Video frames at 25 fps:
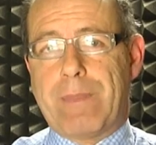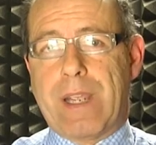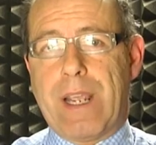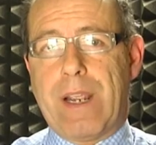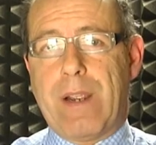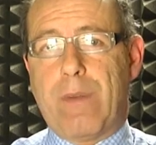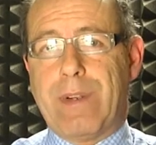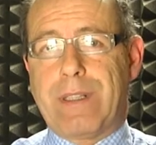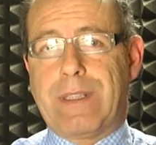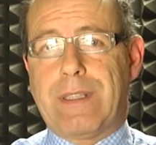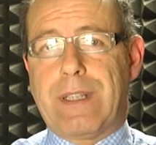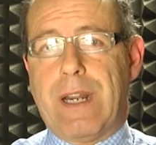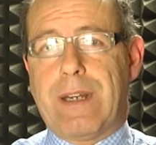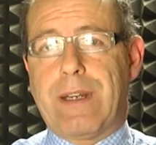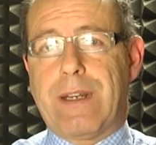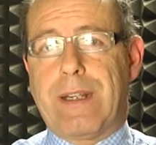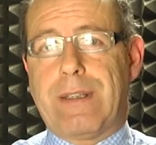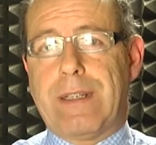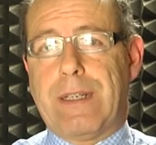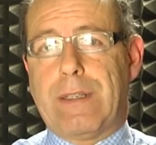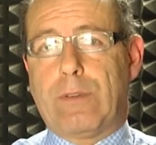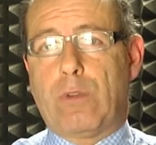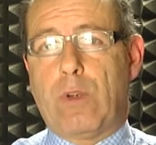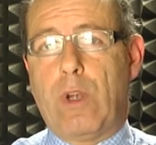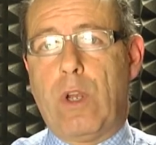che in questi anni è
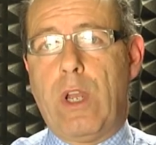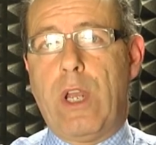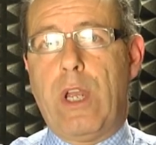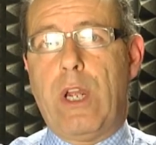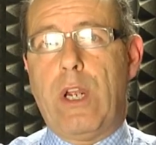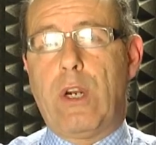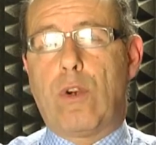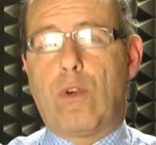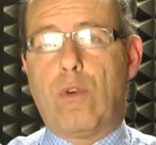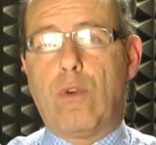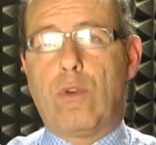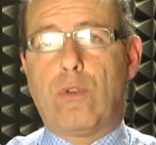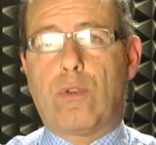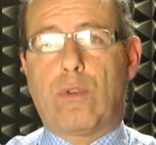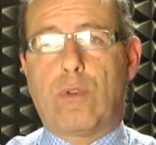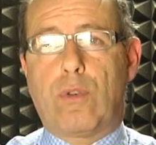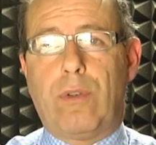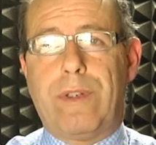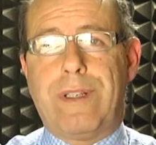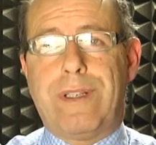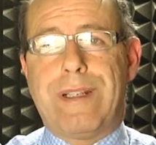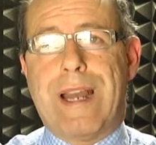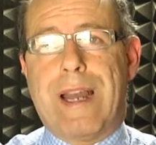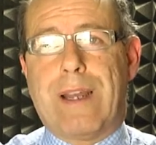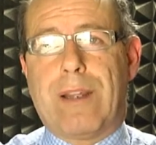andato
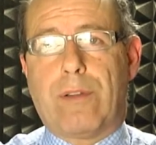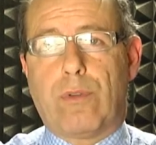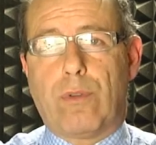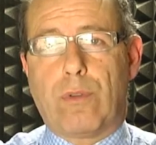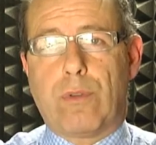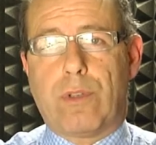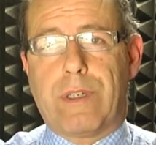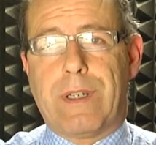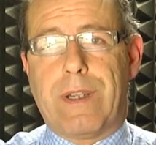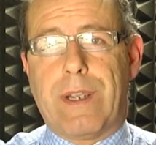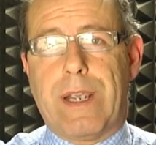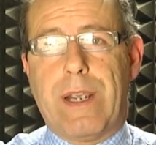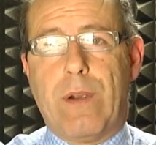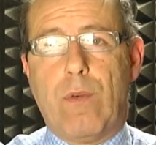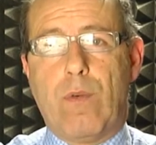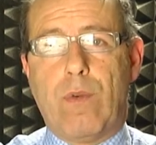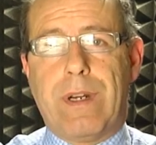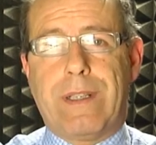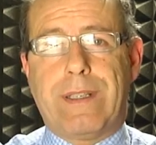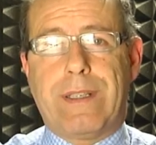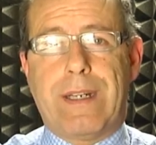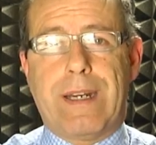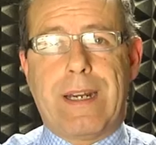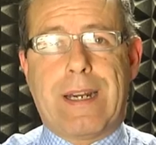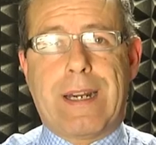consolidandosi e
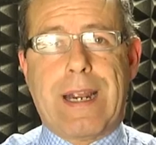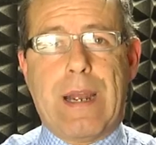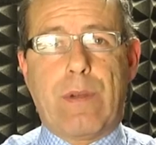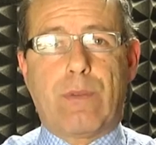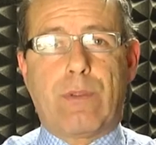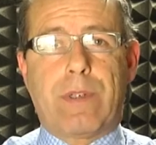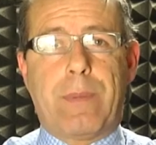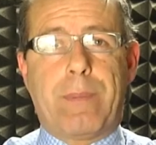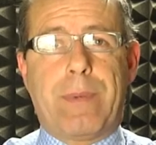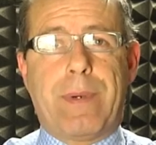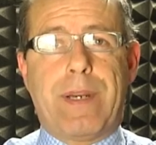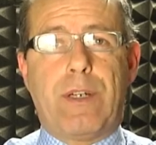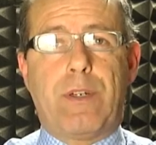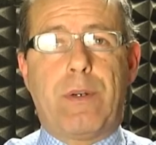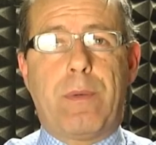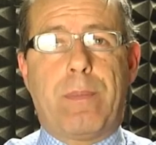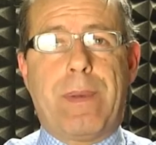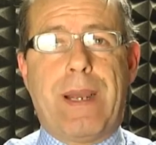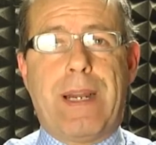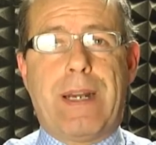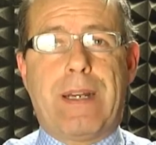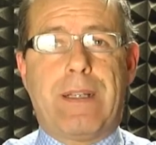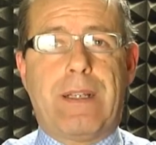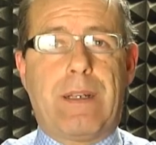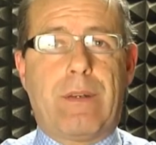una delle cause
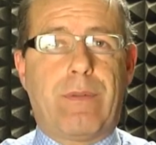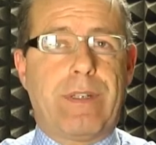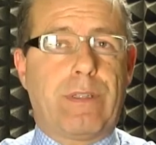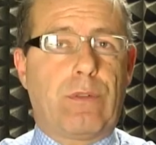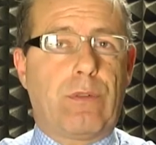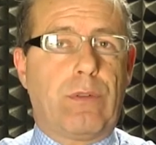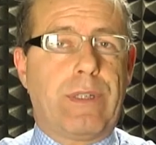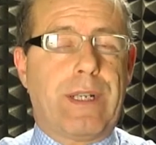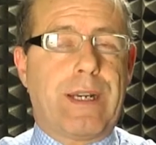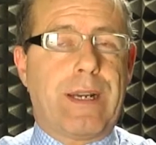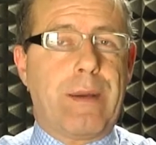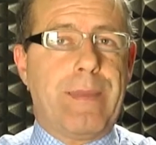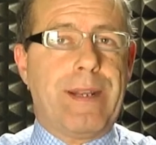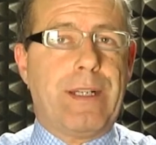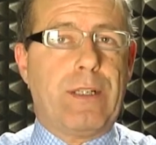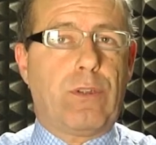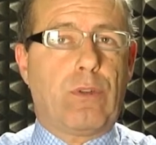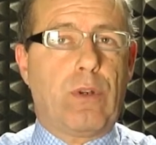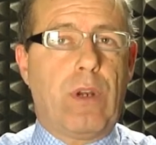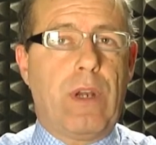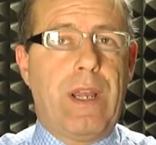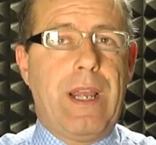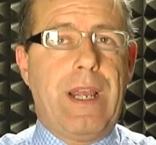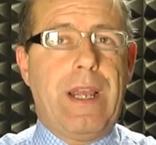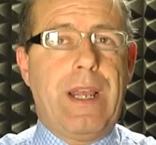principali di questo
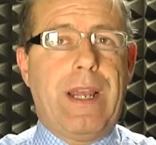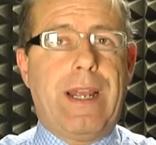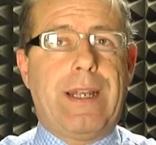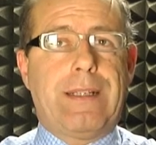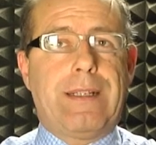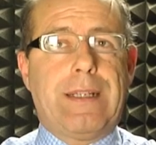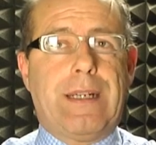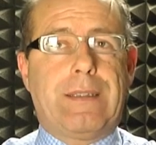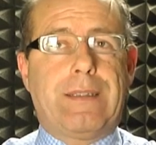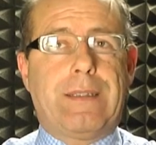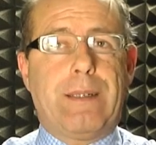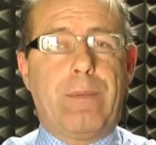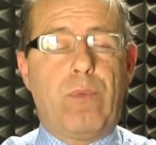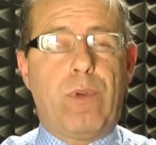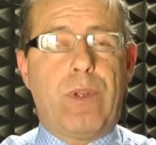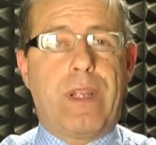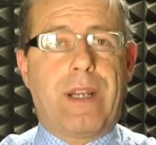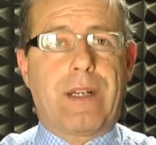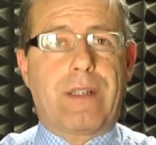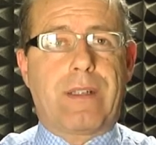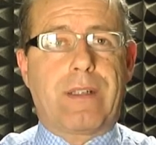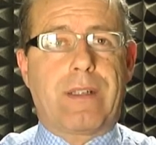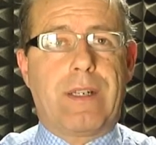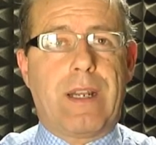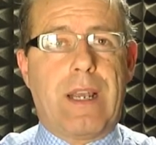decremento è da
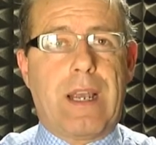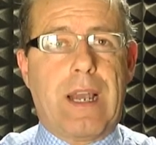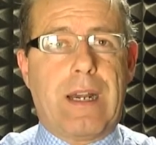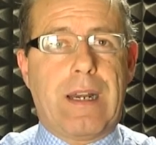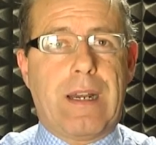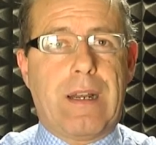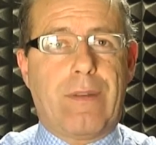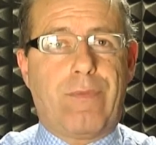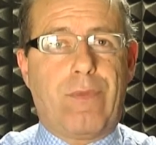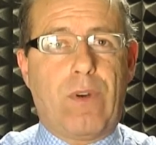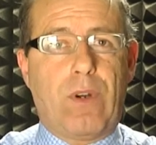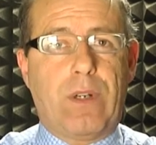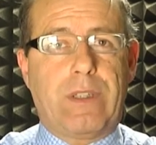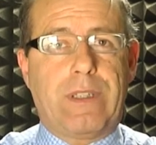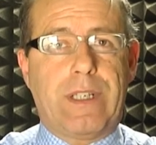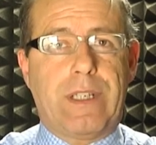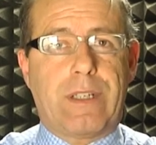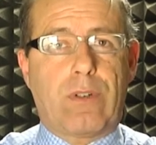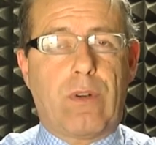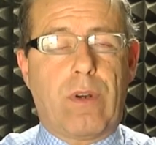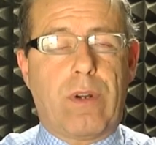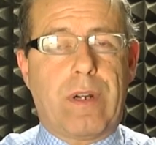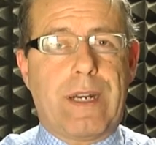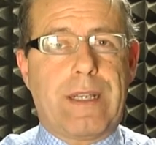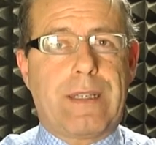attribuirsi alla forte e
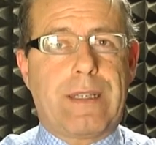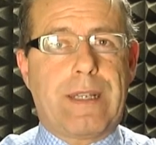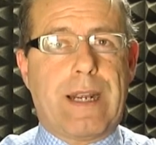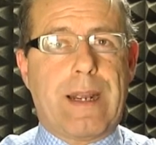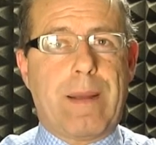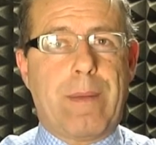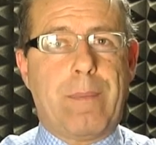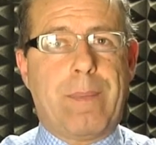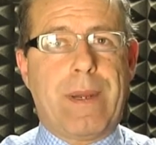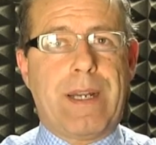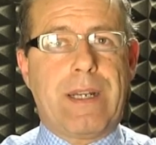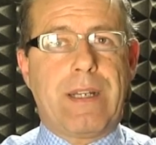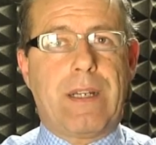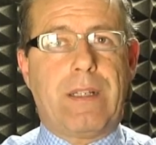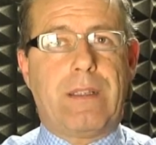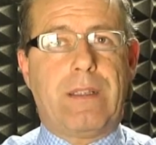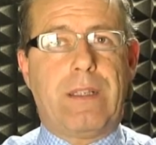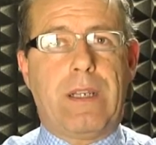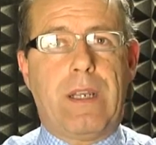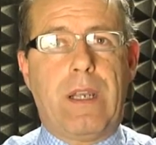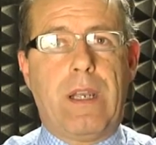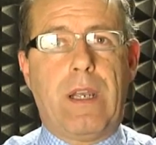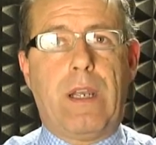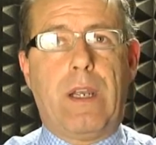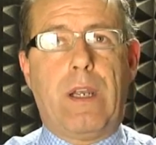scorretta campagna
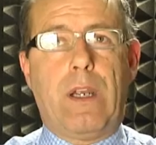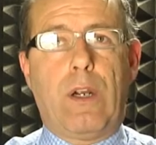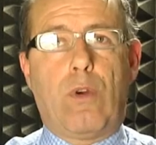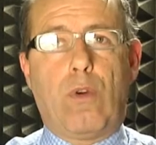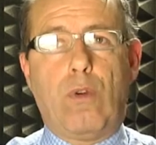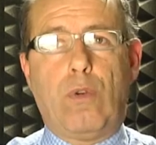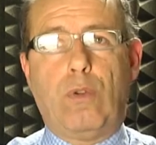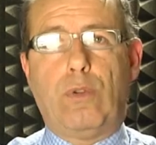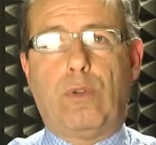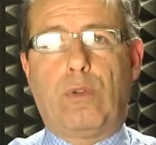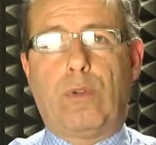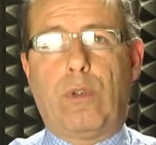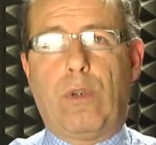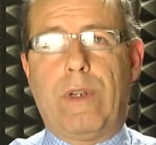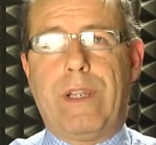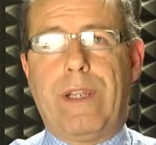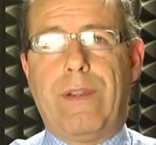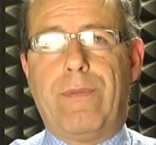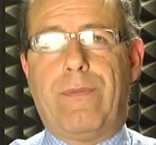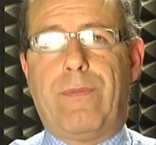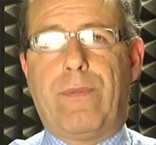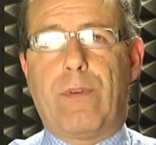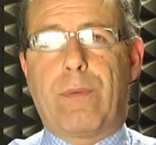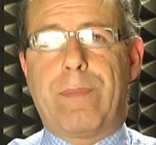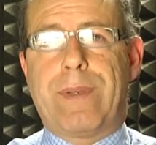di
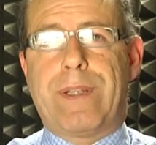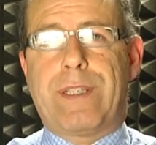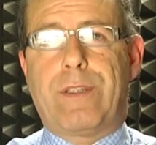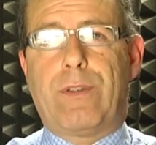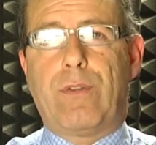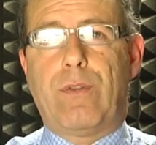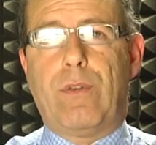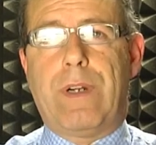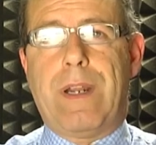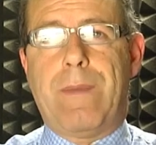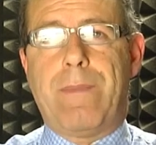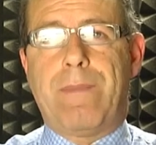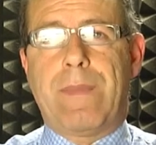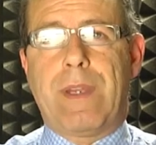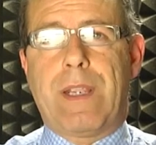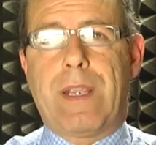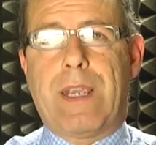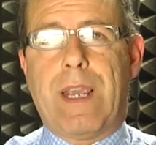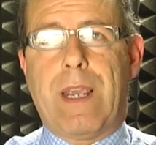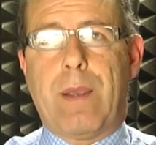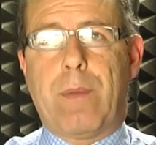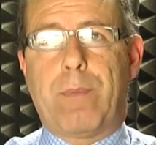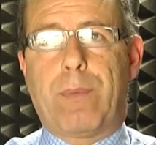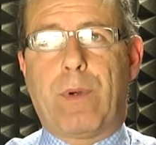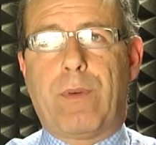controinformazione
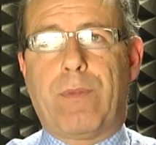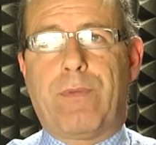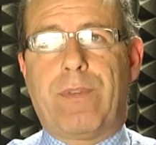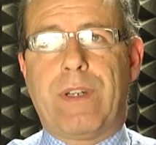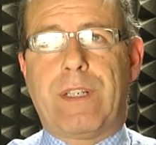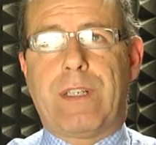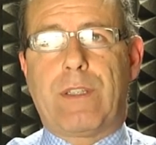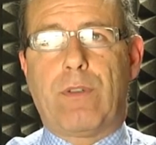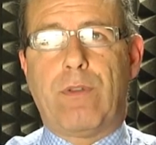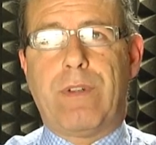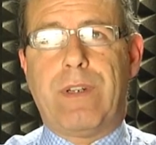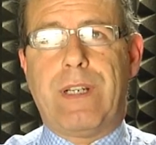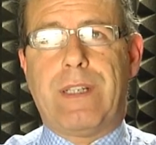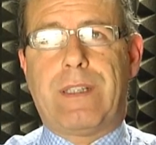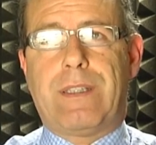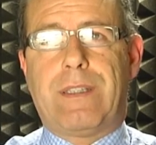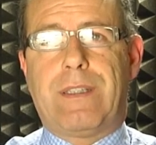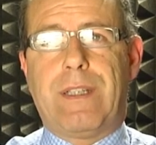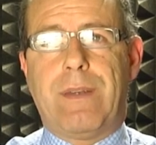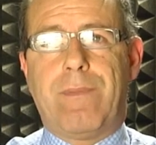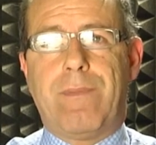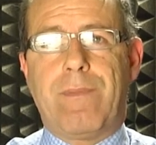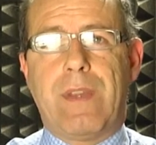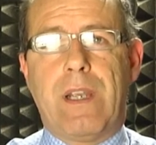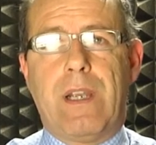che
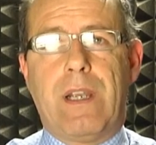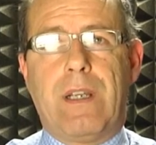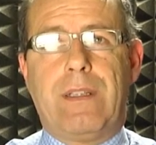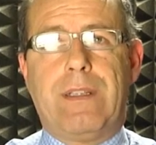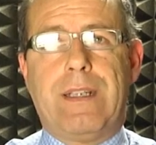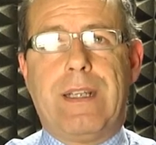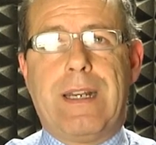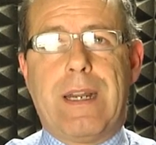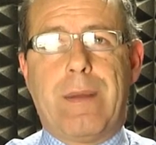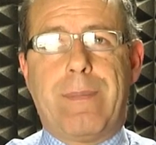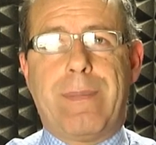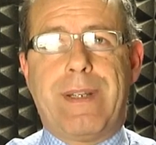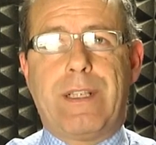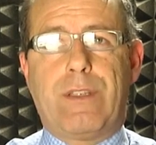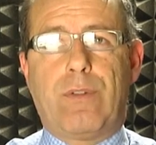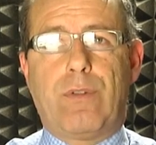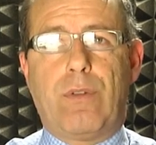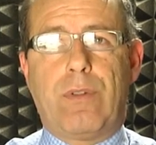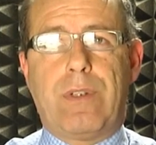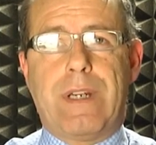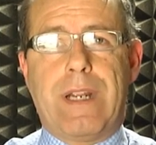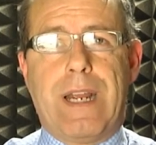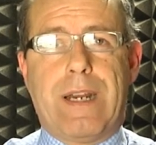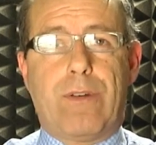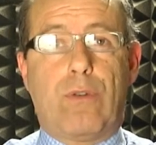professionisti della
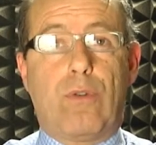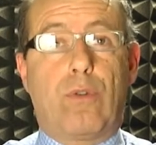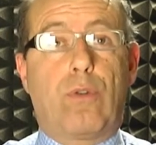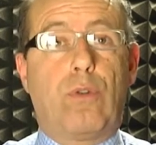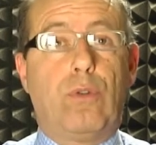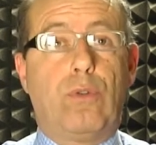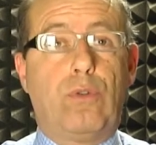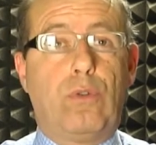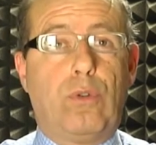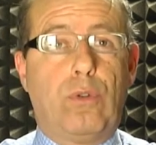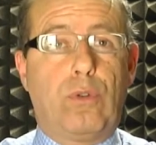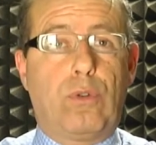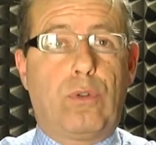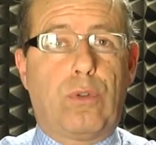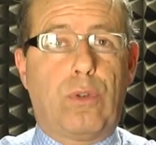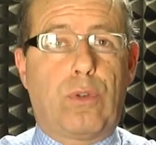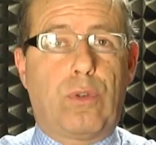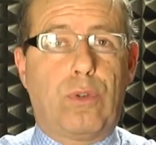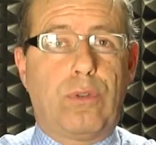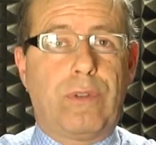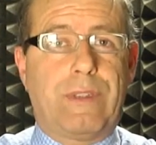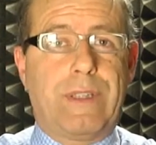menzogna hanno condotto con